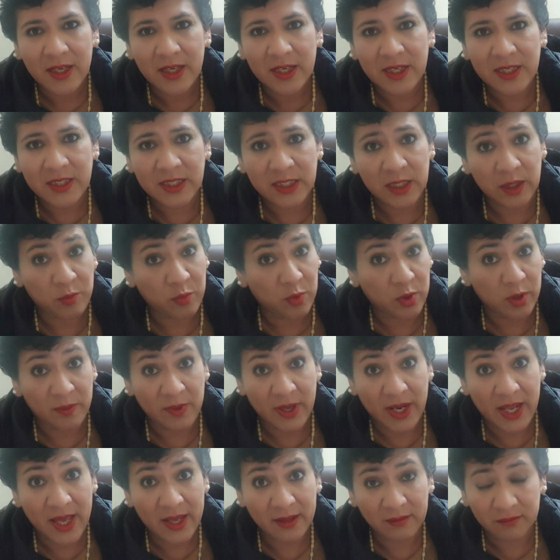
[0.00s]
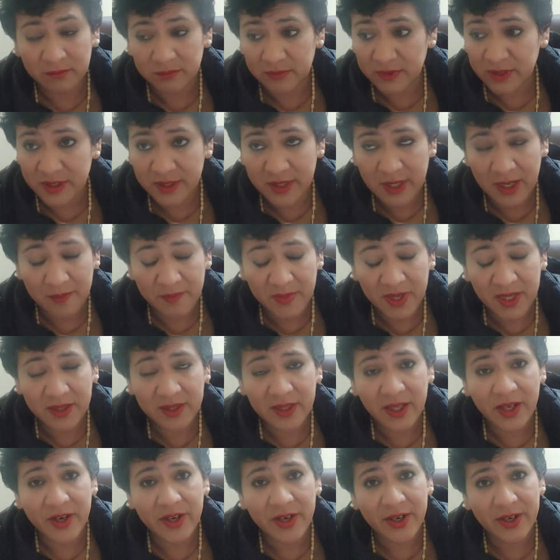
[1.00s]
Y se volverán
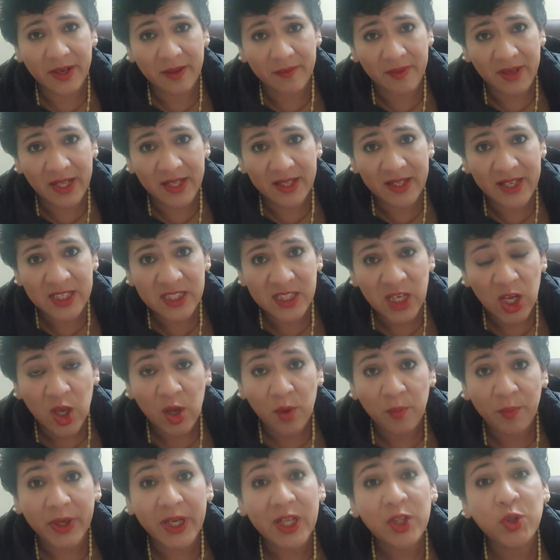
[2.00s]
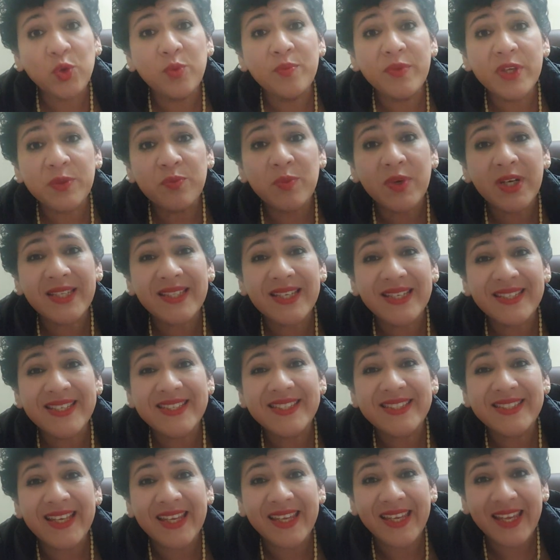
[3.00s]
realmente rebeldes porque tú mismo le estás
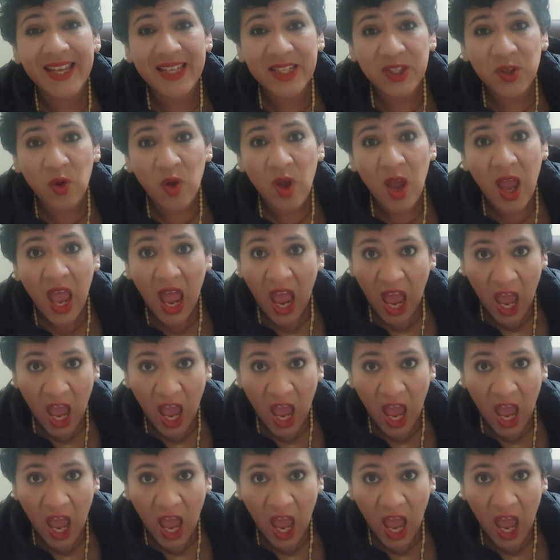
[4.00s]
enseñando